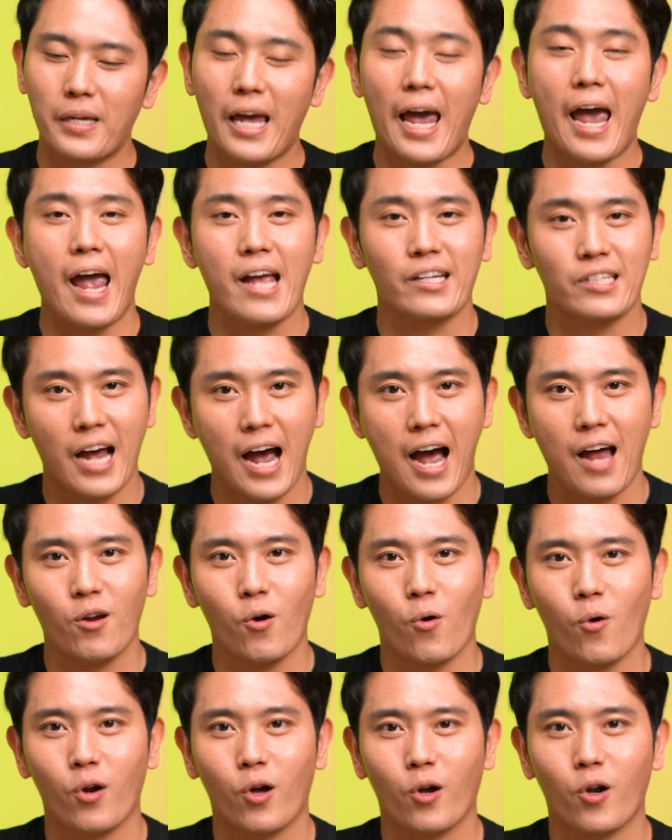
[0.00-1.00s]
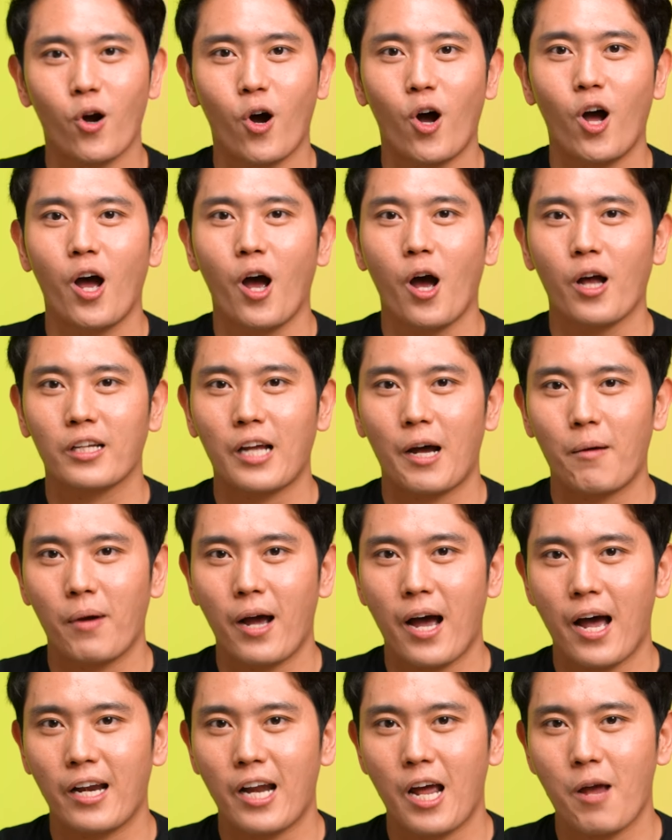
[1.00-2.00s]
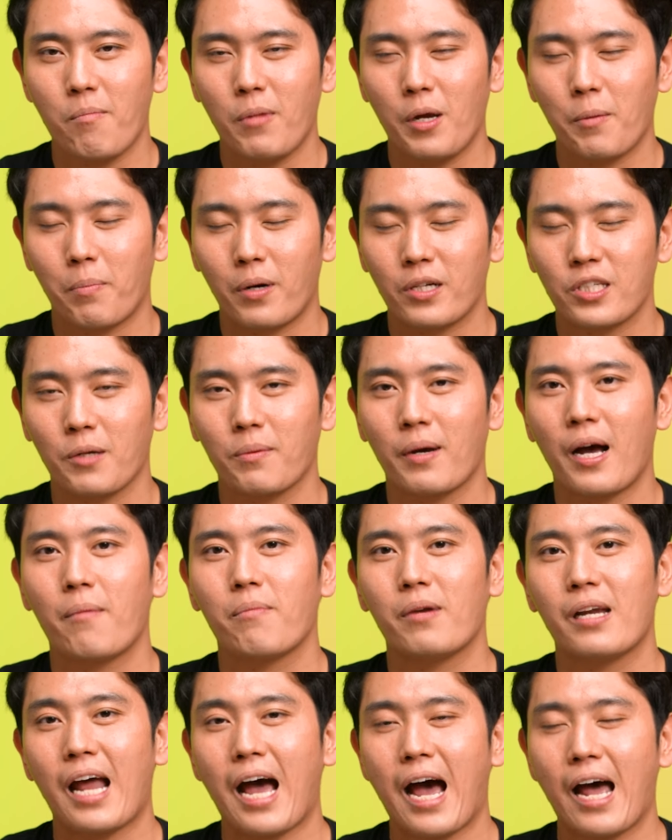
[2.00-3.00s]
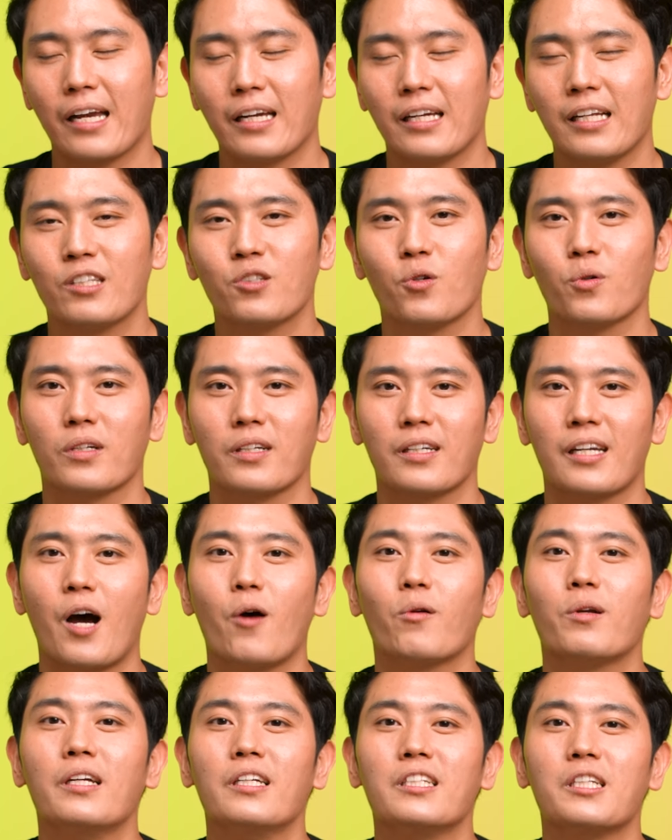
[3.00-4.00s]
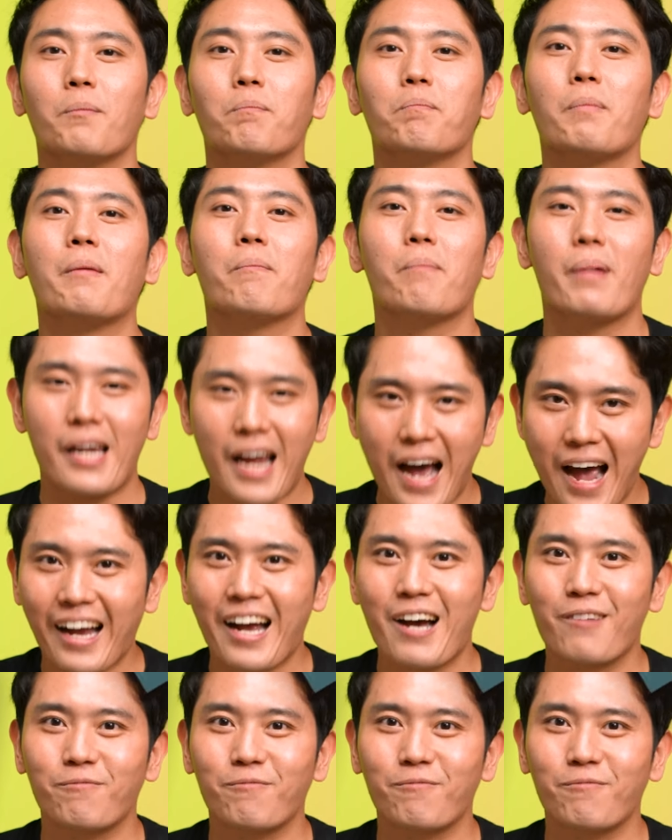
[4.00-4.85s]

แก่ช้าลงแล้วก็ทำงานได้มีประสิทธิภาพนานที่สุดเท่าที่จะเป็นไปได้